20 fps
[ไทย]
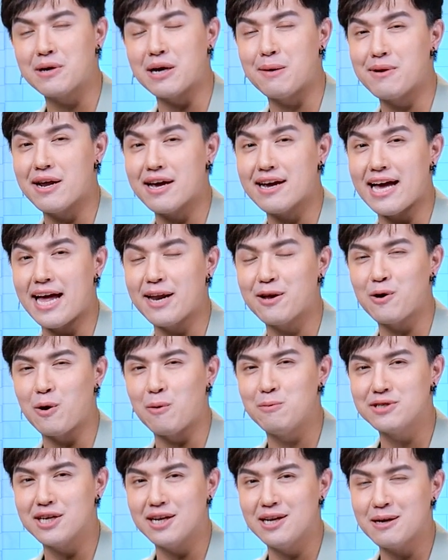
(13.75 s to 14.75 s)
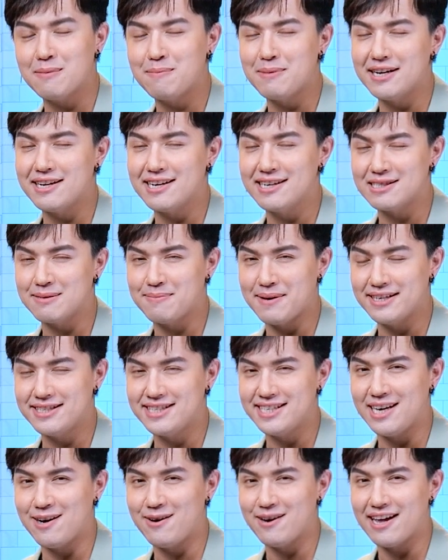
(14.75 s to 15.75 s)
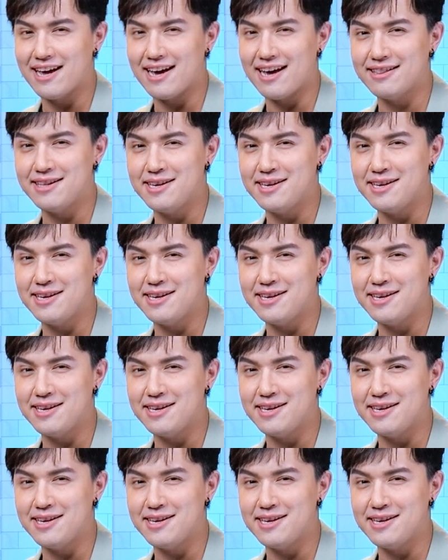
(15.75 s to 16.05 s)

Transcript: กับรายการคมสลึกบันเทิงสเปเชียลนะฮะ